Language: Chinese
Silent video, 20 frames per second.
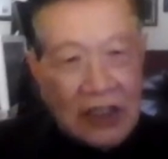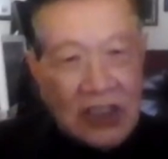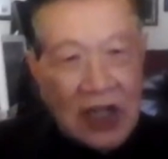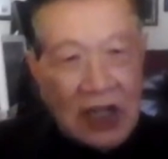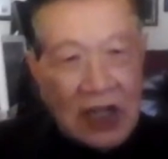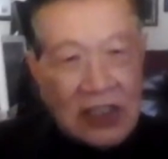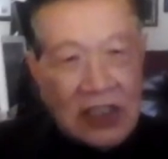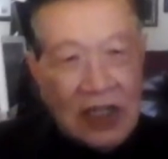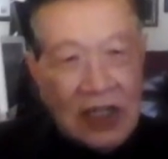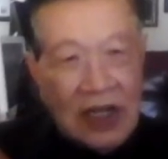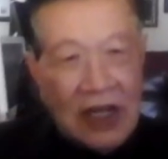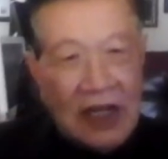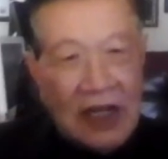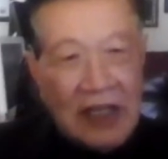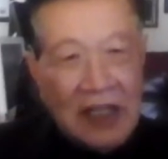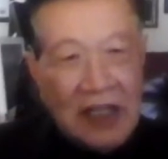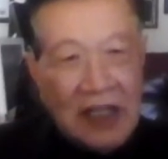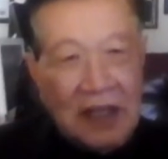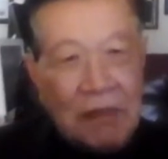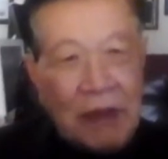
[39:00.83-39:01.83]
个加起
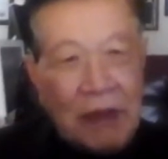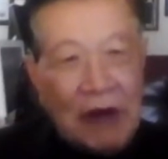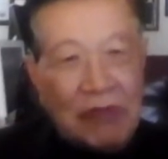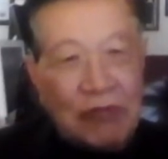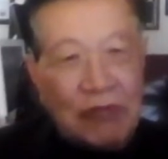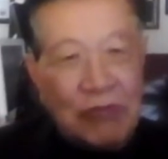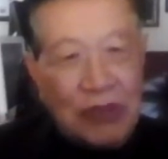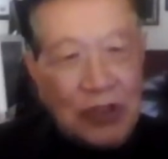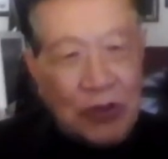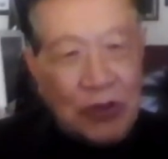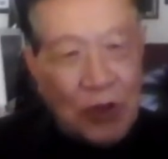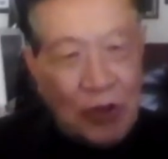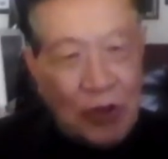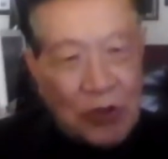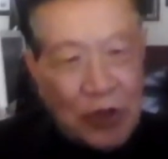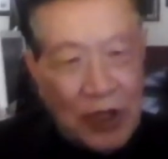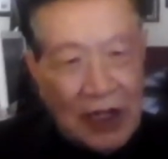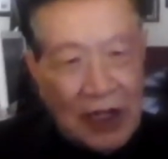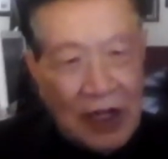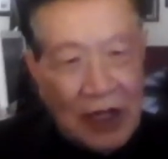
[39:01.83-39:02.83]
来一百五十多
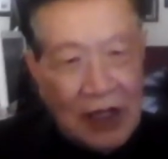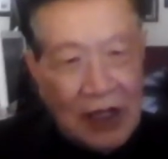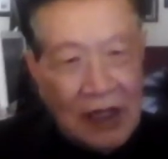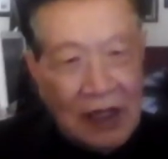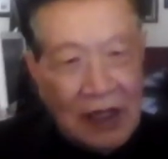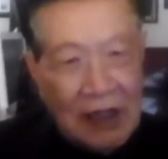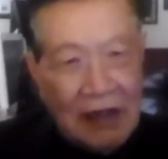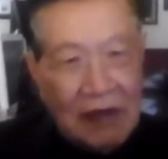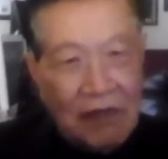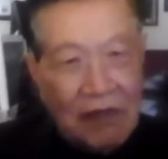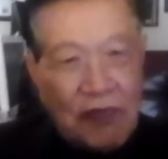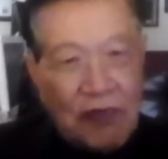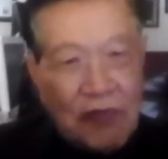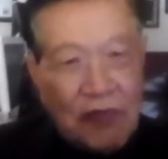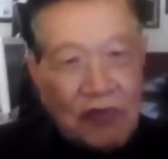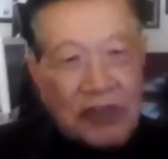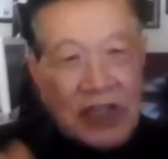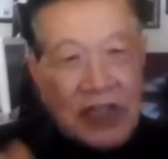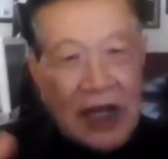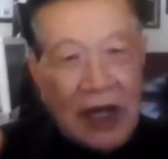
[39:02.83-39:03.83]
岁了，
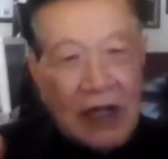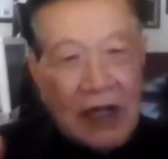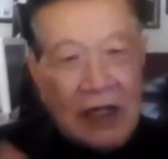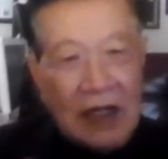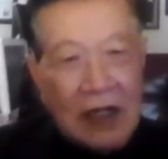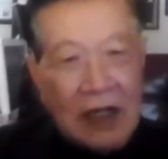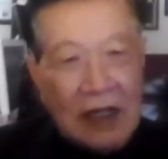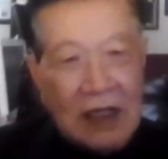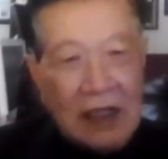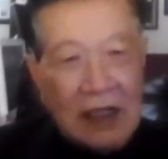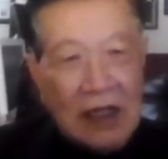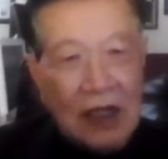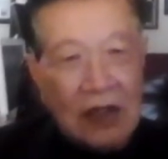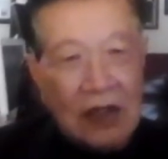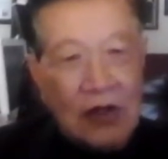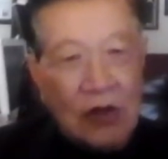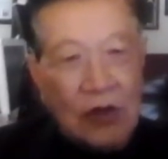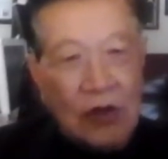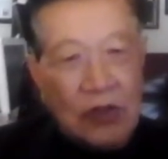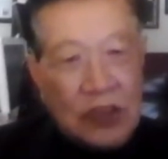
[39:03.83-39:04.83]
互相能
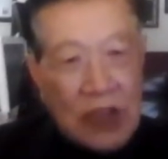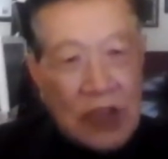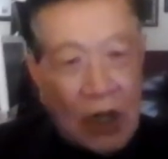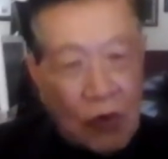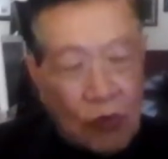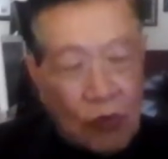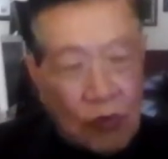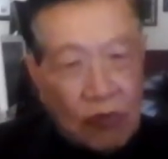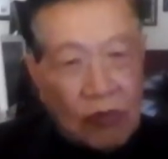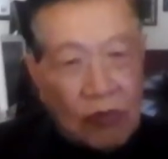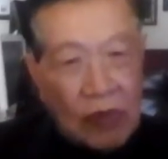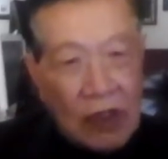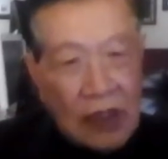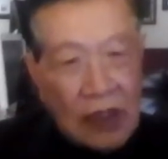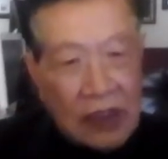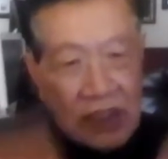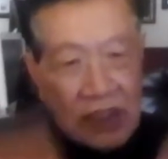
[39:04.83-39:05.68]
够照顾，